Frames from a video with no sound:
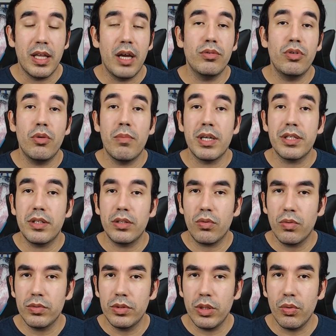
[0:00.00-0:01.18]
Lá eu tenho
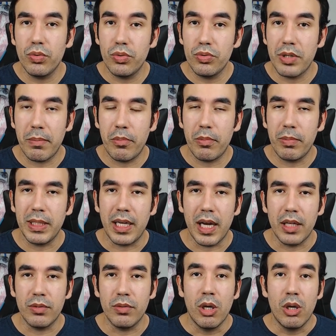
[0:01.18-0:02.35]
bastante conteúdo já
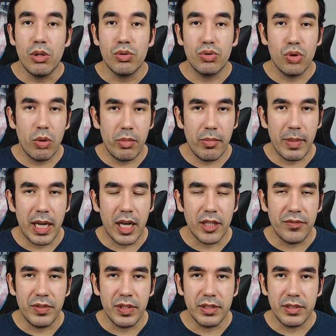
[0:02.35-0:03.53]
publicado sobre o
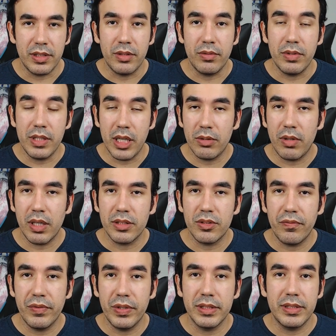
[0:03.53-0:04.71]
mercado financeiro e
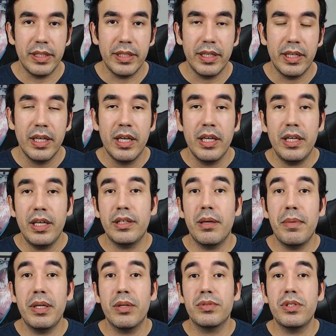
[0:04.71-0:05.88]
educação financeira. E
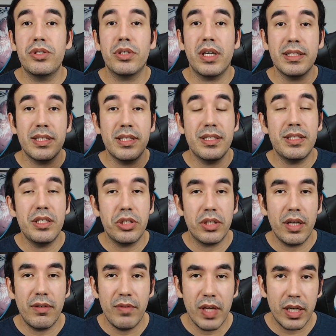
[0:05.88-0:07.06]
também não se esqueça de se
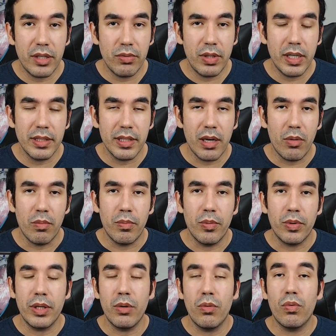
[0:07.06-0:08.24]
inscrever aqui no canal,
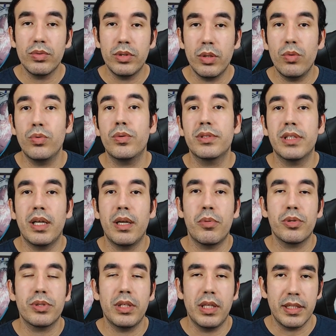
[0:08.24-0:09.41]
porque o conteúdo que
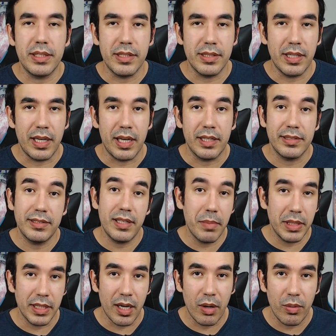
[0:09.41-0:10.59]
será postado aqui será
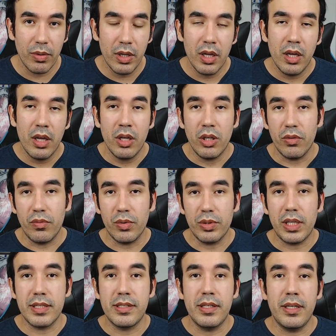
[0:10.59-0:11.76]
semanal eu
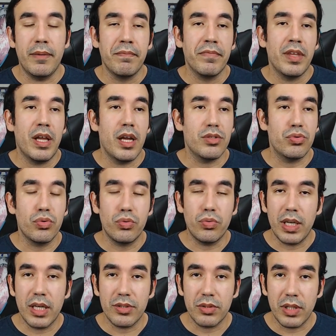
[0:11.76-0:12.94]
vou trazer
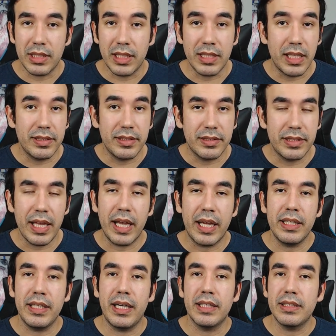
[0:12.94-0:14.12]
assunto relacionado à análise
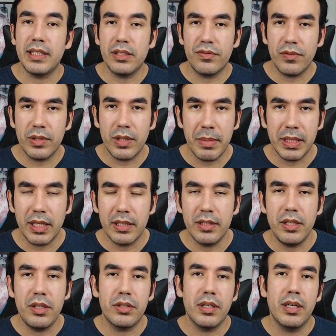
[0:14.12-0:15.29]
técnica, análise
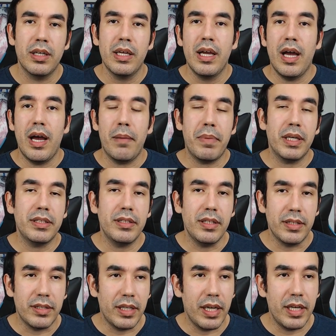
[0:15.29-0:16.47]
fundamentalista, a
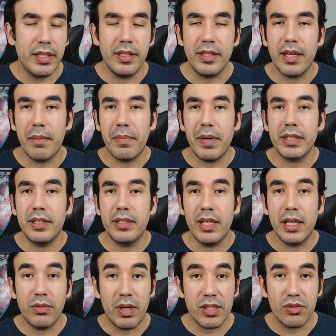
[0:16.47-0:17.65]
parte de trading, a
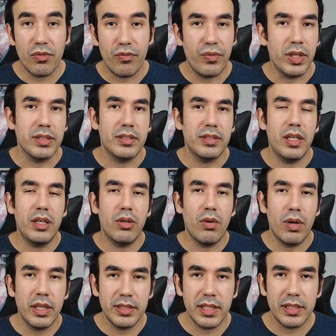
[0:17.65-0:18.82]
parte de educação
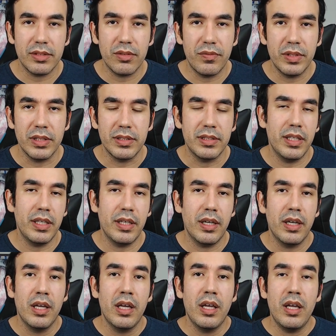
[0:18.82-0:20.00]
financeira, organização
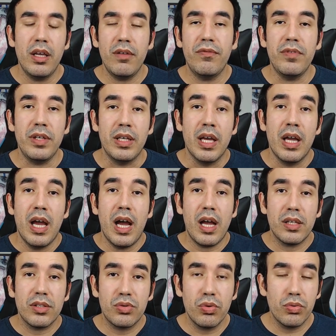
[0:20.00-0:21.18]
financeira, enfim,
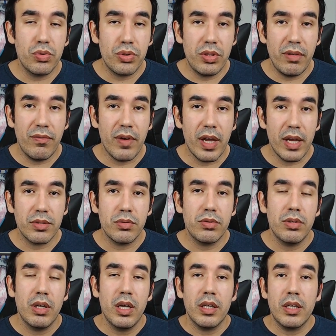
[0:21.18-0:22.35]
assuntos
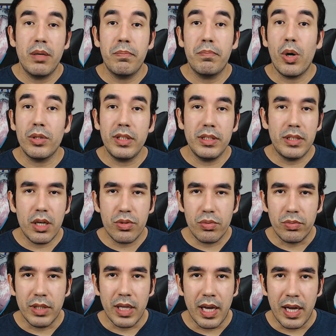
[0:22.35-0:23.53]
diversos que podem te
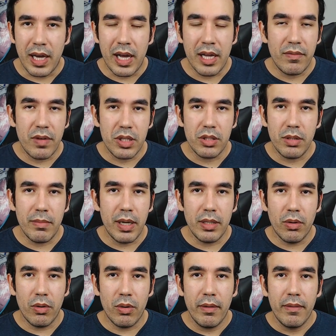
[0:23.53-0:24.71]
ajudar a investir
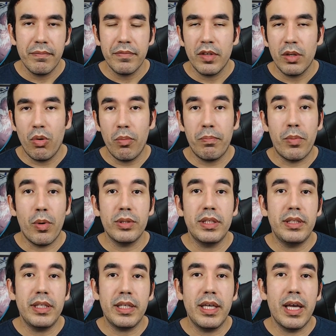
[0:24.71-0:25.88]
melhor ou
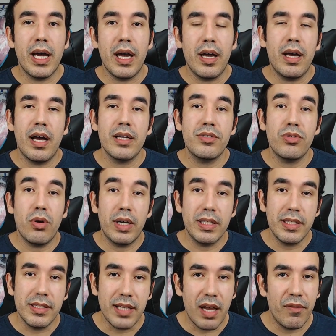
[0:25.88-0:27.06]
podem te guiar a se
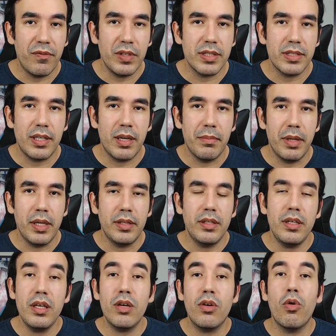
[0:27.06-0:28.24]
organizar
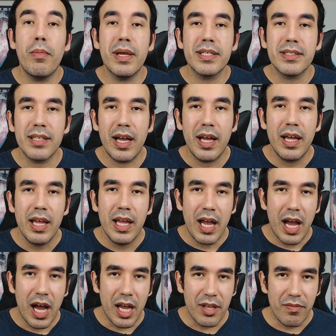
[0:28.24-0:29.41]
financeiramente e começar
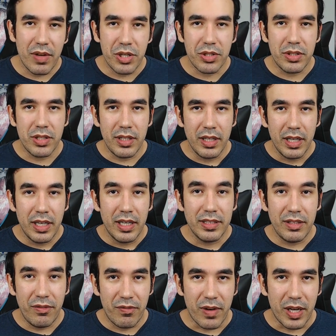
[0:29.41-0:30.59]
a investir
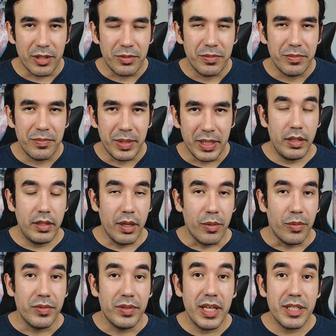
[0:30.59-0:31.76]
de fato.
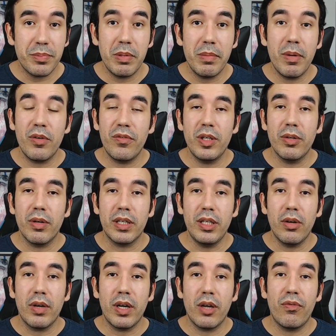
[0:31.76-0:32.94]
Então, nesse primeiro vídeo
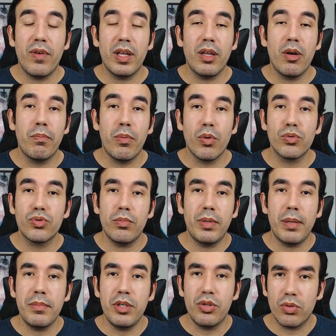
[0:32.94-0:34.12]
aqui eu quero falar um pouco
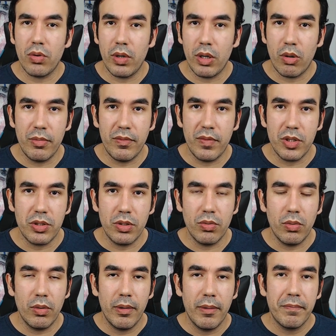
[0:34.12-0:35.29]
sobre a minha história como
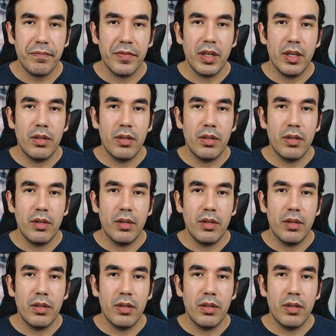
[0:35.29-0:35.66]
investidor,